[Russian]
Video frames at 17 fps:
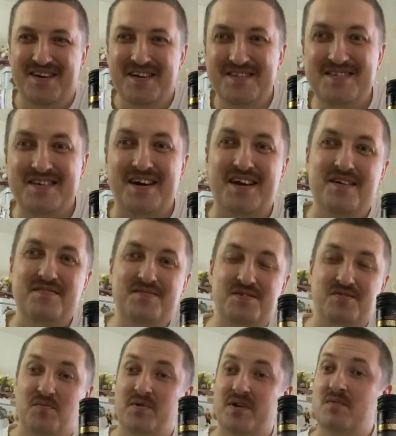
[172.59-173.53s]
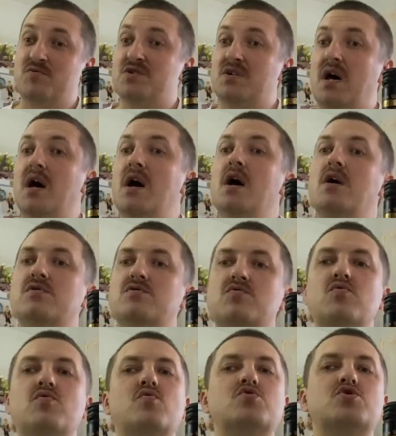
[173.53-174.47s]
скорее всего. Потому что,
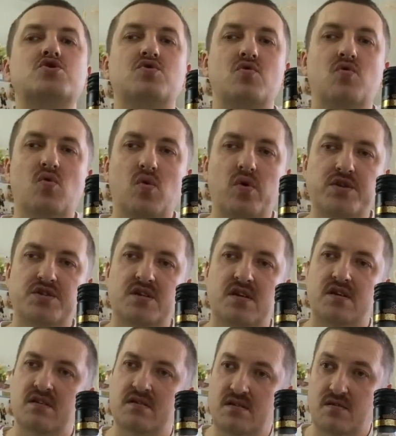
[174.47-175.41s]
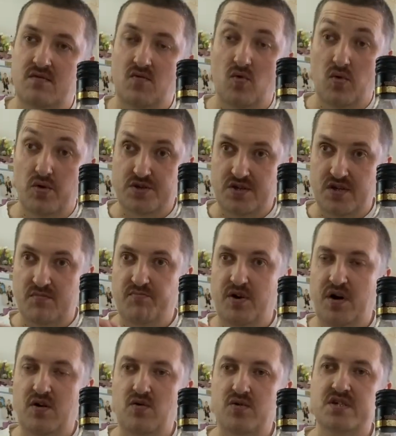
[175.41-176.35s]
ну уж очень-очень
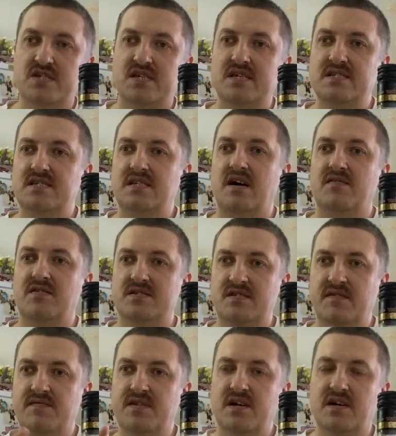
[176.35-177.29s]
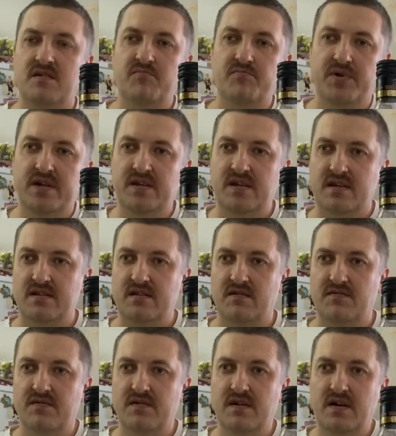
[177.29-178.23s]
похож состав основных компонентов.
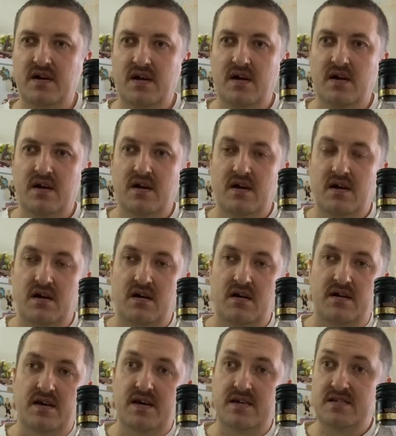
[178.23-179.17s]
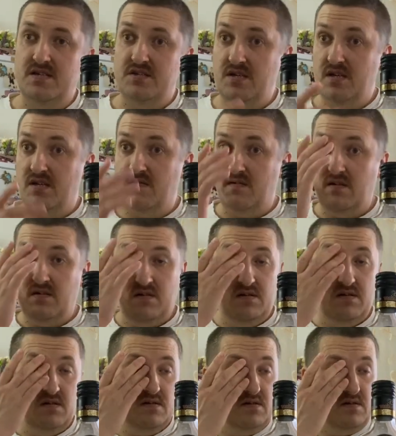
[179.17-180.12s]
Э, я
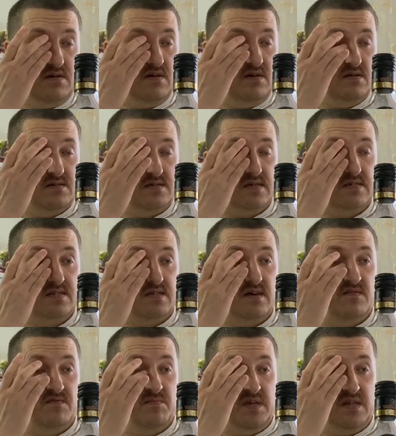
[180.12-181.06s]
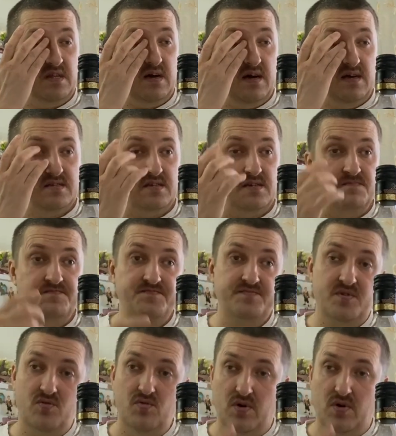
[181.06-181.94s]
зачитывал э, состав метаксы, ту,